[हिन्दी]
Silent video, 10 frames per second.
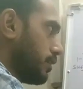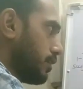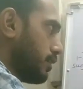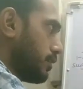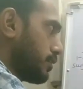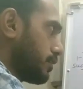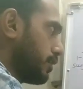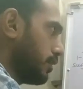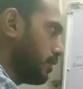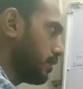नीचे
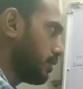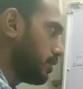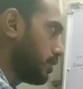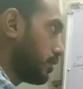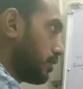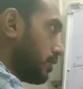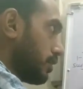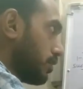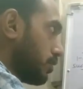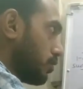से
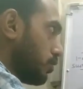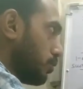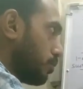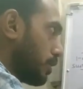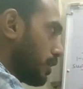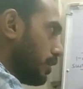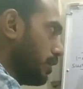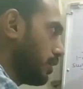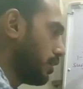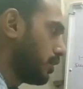ऊपर की